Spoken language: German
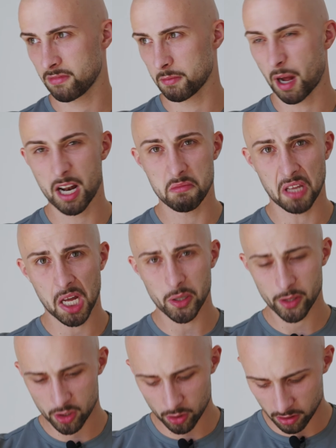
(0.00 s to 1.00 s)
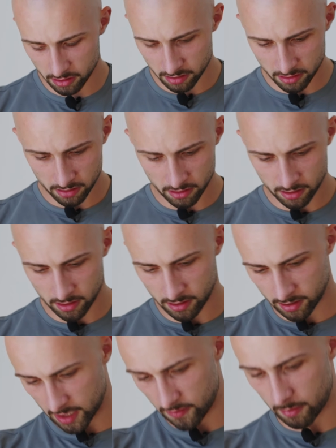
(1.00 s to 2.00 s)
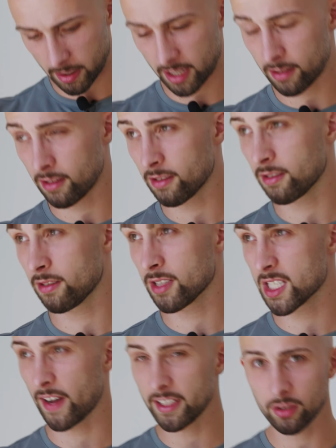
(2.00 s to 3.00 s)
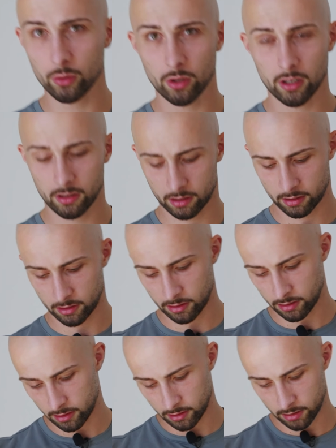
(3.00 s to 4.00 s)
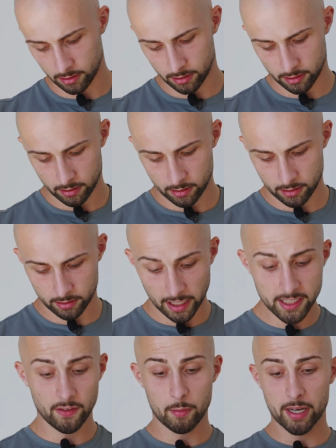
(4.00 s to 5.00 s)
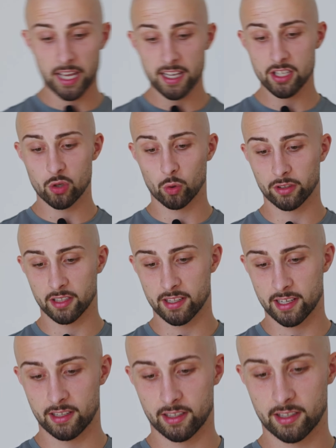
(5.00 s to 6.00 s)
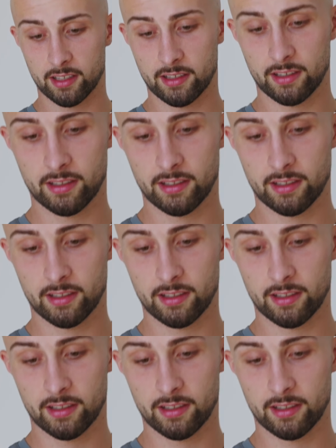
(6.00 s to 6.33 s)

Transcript: einem halben Jahr oder so. Das war meine zweite Uhr. Das hier war meine erste Uhr tatsächlich.